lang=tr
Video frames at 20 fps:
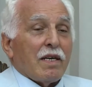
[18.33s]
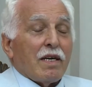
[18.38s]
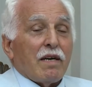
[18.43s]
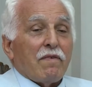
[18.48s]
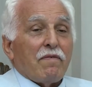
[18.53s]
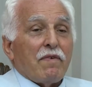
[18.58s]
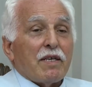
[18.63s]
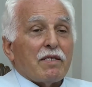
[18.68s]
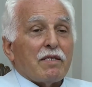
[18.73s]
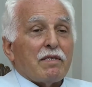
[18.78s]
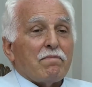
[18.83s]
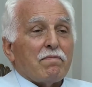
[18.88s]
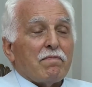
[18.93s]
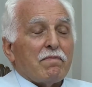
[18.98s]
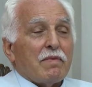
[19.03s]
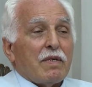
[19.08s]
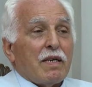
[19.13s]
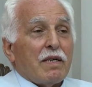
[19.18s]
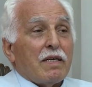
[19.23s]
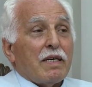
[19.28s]
efendim
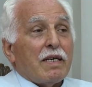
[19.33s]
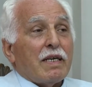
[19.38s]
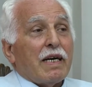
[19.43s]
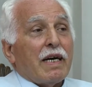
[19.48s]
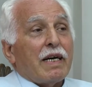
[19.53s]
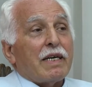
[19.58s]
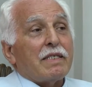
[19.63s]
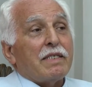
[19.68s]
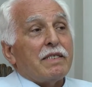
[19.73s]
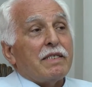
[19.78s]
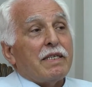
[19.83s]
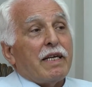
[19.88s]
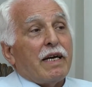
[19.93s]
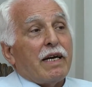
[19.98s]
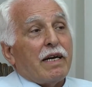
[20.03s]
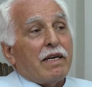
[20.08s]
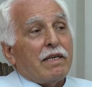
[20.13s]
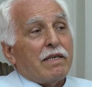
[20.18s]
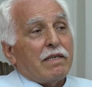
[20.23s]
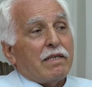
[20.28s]
eğer
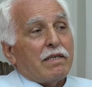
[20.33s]
yine